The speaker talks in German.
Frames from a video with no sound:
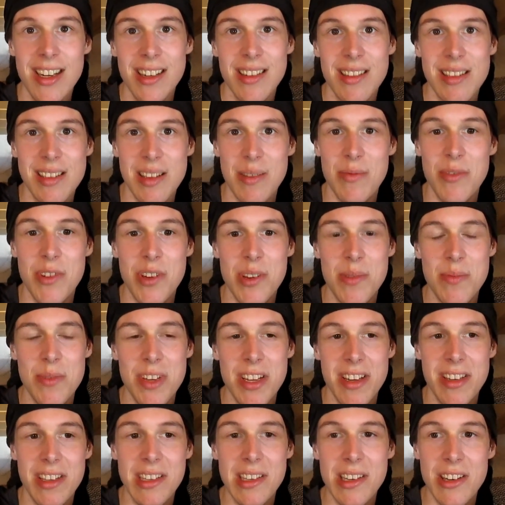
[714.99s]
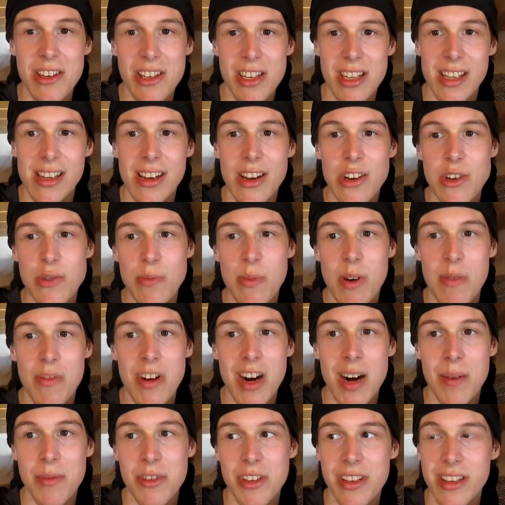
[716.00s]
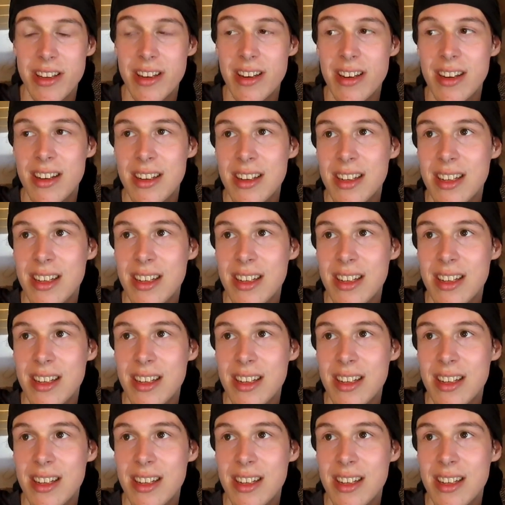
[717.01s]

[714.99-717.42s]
Deshalb würde ich mich an dieser Stelle dann schon mal verabschieden